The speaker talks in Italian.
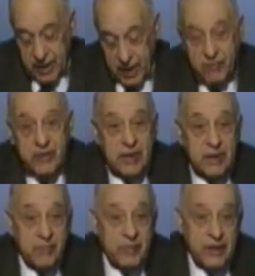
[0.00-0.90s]

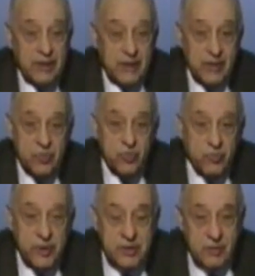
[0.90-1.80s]
Evidentemente su
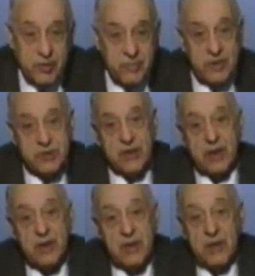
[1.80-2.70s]
questa premessa